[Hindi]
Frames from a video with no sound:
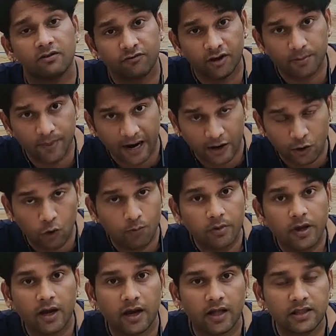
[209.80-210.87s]
फिर बेडरूम
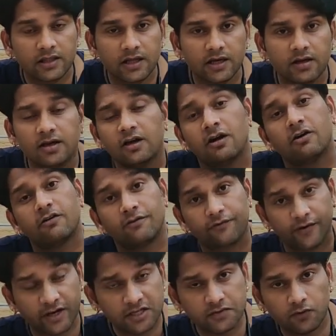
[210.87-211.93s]
के अंदर
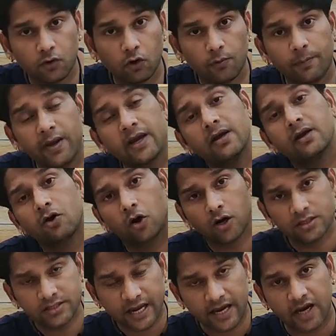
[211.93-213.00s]
फर्स्ट फ्लोर पे और
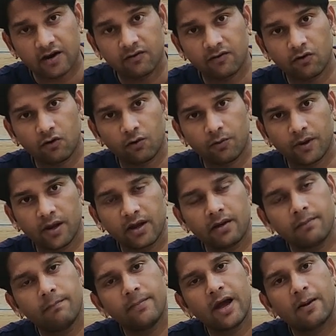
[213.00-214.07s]
सेकेंड फ्लोर पे
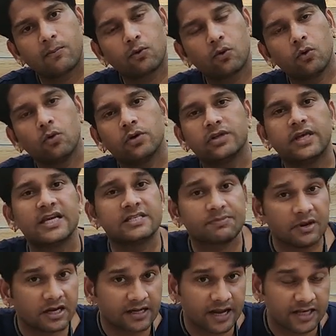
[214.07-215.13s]
मैं आपको ये
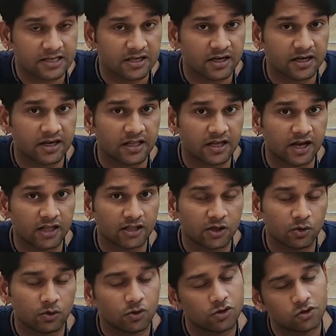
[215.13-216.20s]
स्पीड टेस्ट करके दिखाता
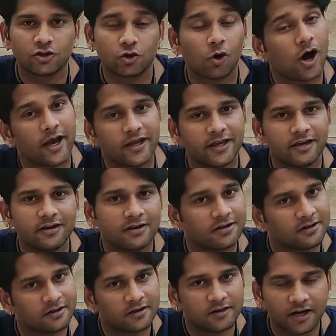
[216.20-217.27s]
हूँ तो आइए
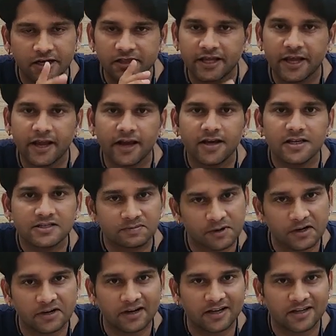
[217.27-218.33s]
करते हैं स्पीड